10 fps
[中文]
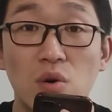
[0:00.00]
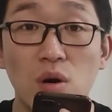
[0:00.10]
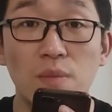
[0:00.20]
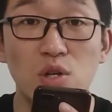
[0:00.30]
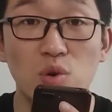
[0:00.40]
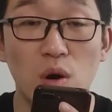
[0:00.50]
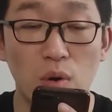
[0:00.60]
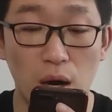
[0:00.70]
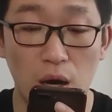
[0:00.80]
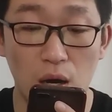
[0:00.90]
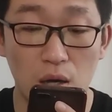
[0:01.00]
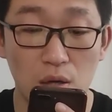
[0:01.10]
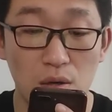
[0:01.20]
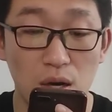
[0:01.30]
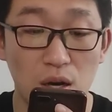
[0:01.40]
我可没说过
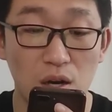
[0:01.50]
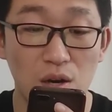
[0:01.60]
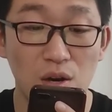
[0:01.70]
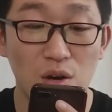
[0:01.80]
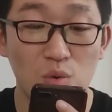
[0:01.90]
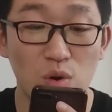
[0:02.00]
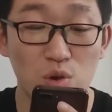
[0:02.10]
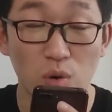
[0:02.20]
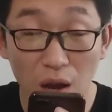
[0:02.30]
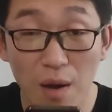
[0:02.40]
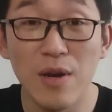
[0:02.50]
啊，啊，我从